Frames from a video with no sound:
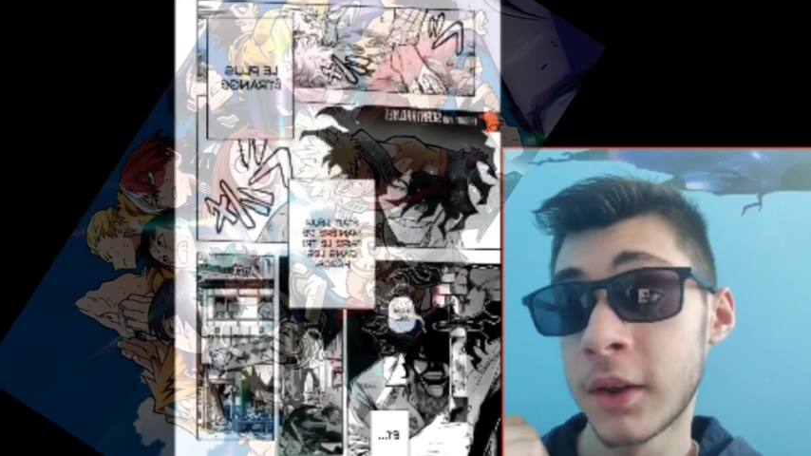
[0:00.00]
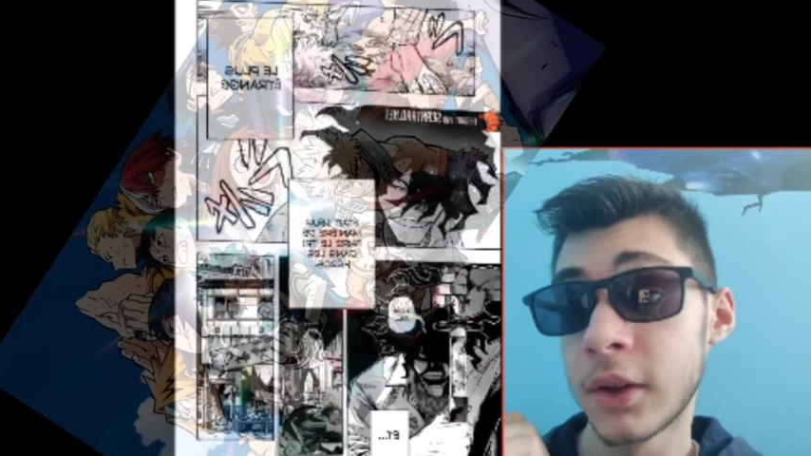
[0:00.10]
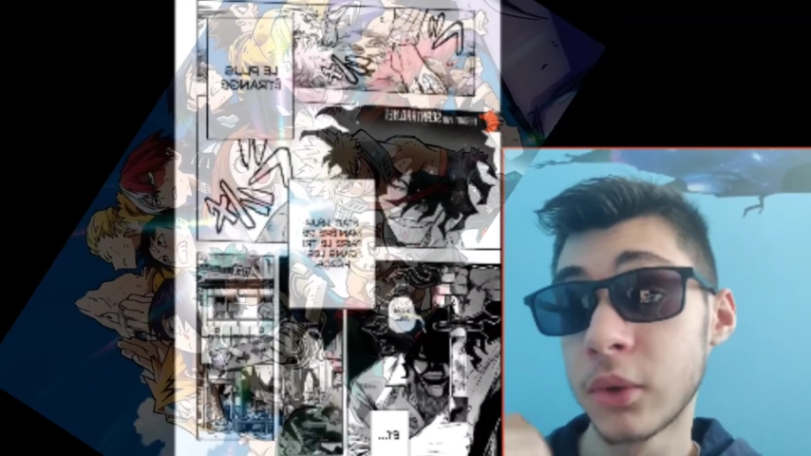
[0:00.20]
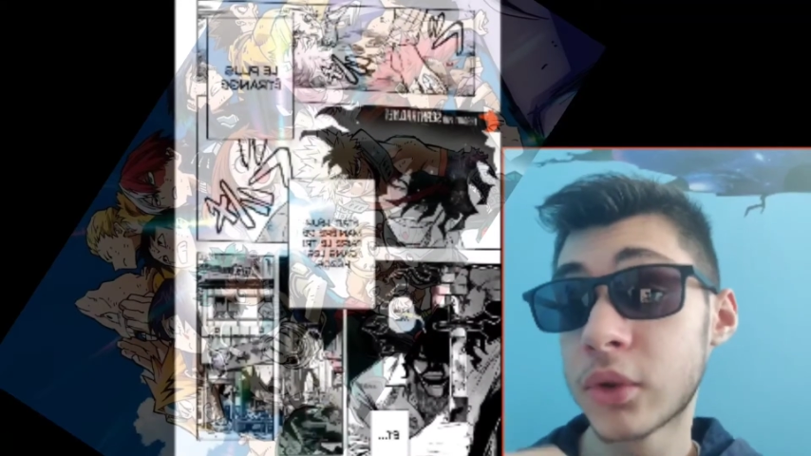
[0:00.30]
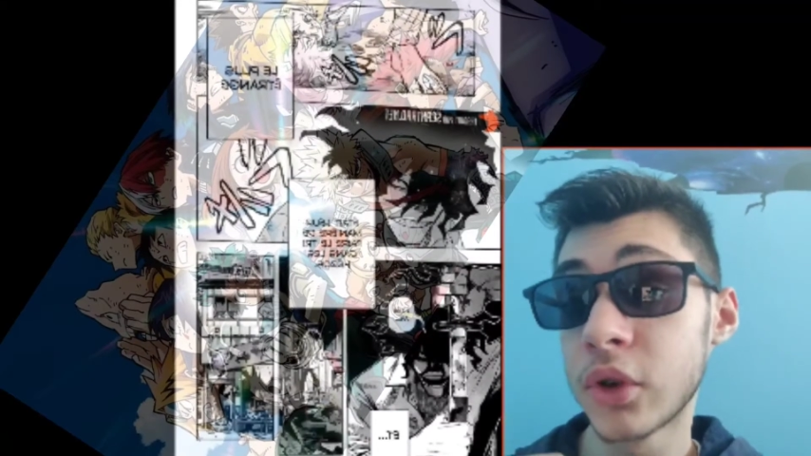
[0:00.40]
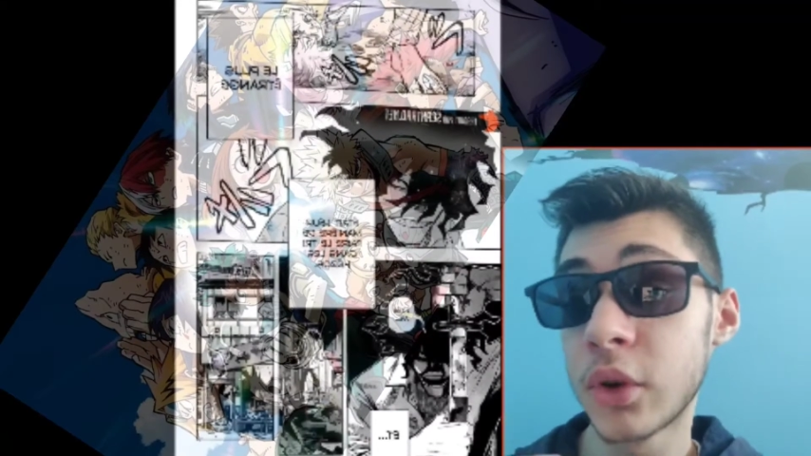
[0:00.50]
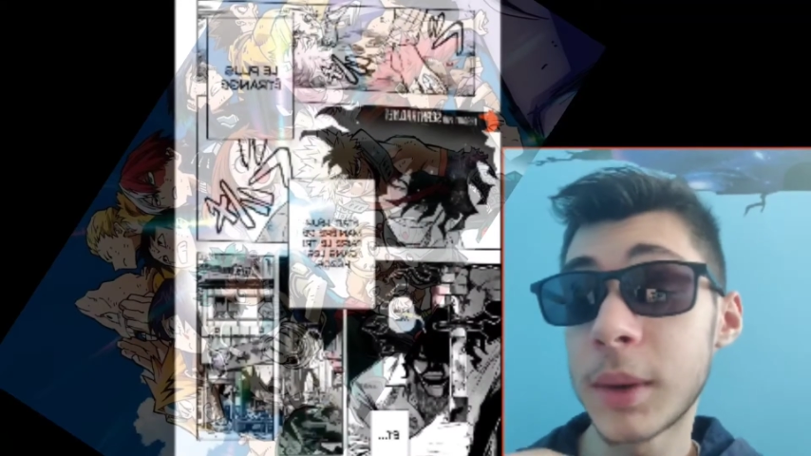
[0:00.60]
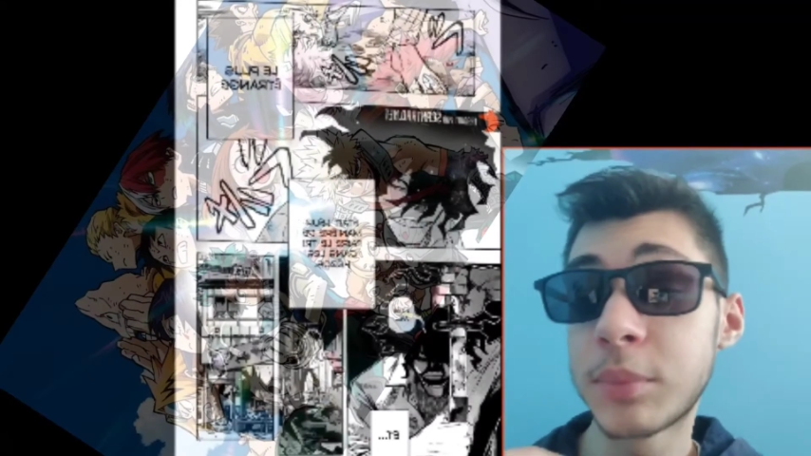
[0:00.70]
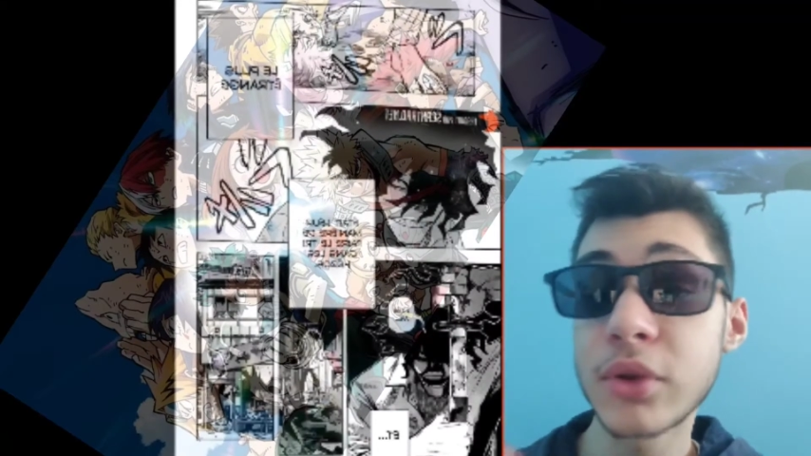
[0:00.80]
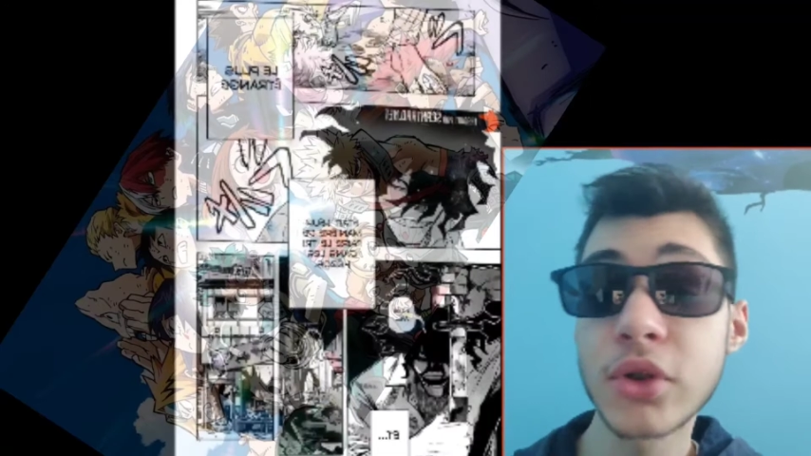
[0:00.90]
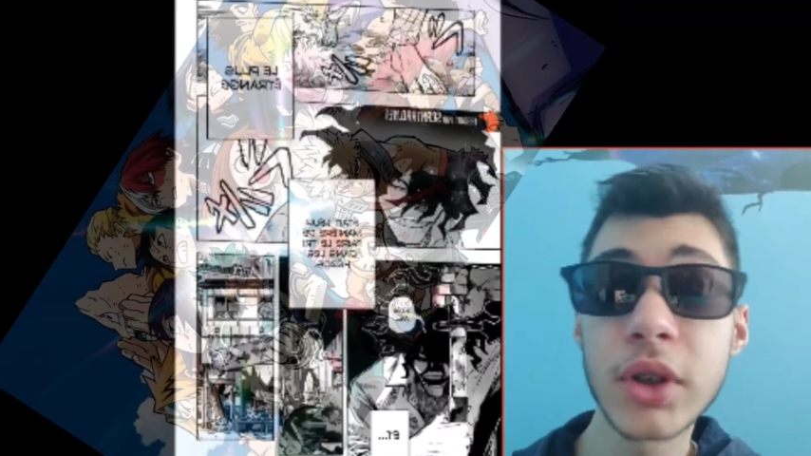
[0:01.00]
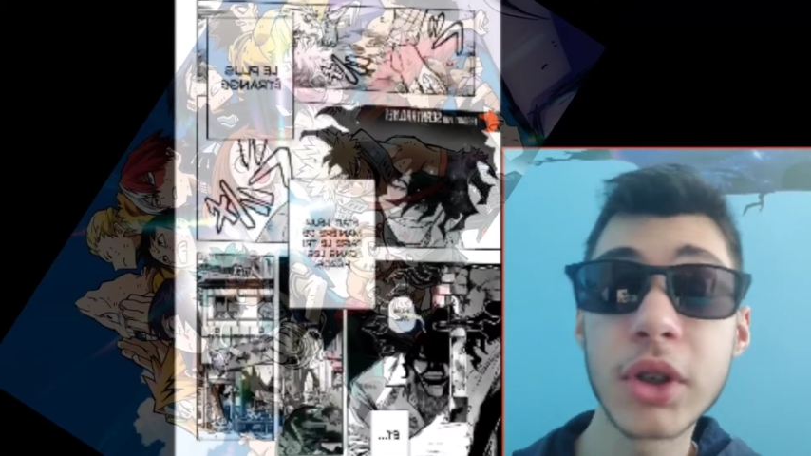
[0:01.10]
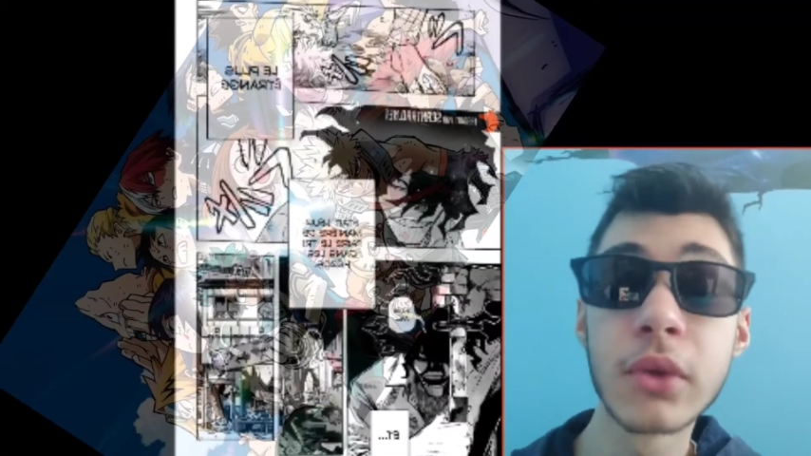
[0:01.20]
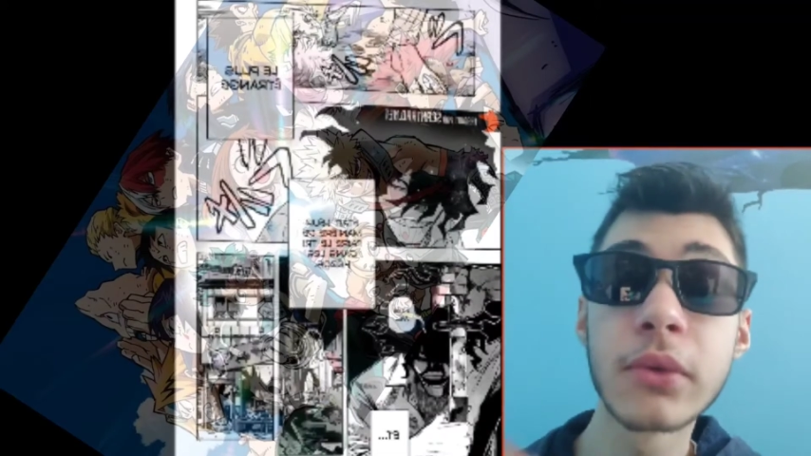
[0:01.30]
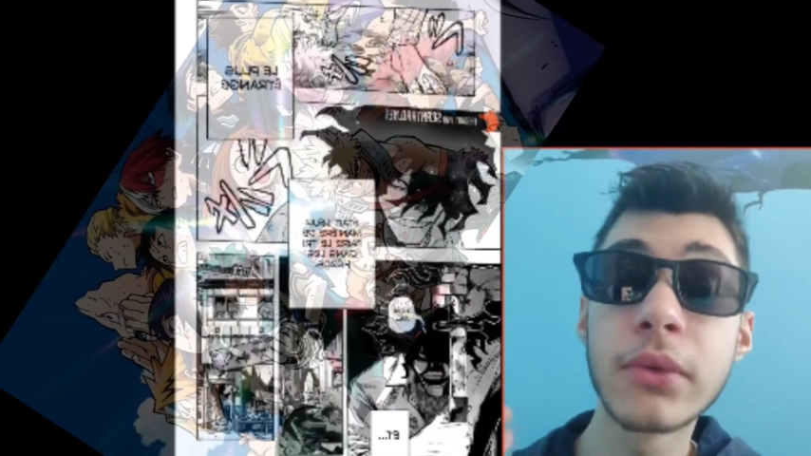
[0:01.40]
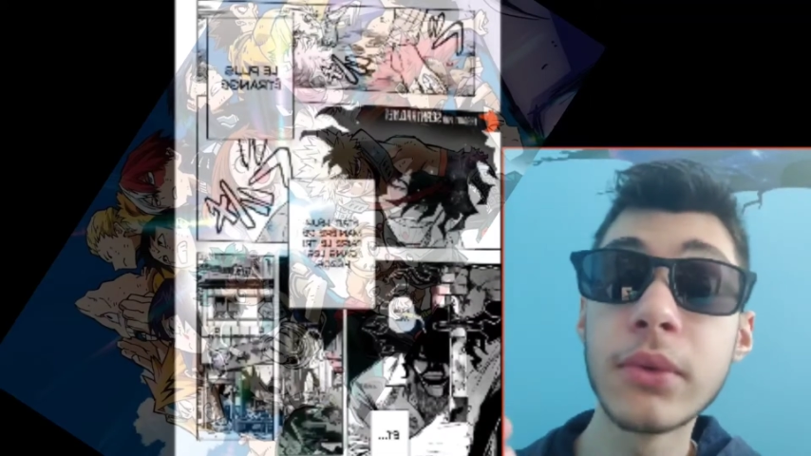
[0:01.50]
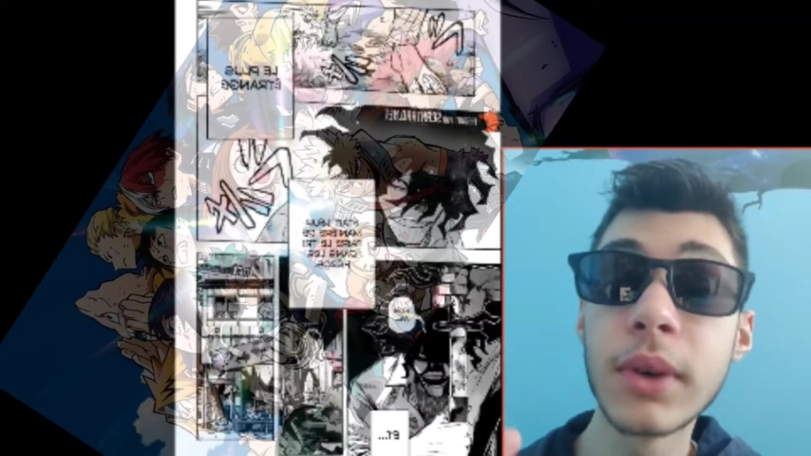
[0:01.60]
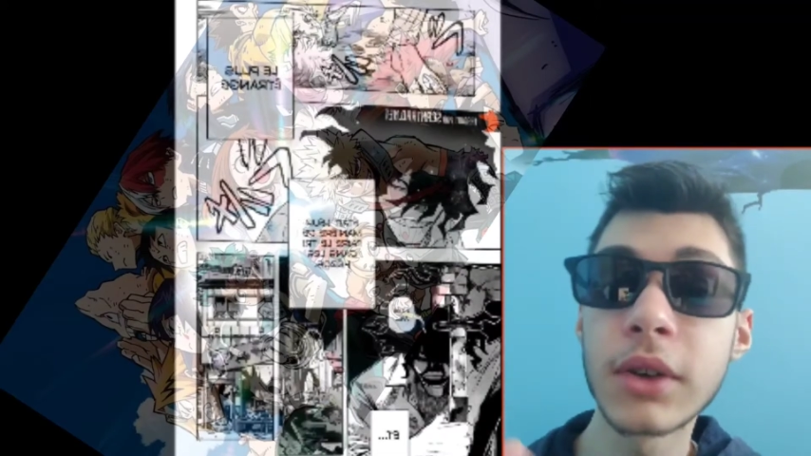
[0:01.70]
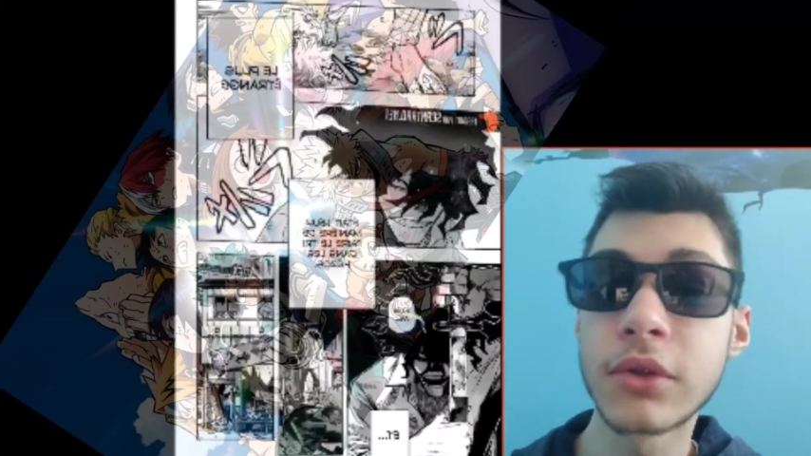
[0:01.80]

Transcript: Donc euh, bah, pour ceux qui ont vu hein,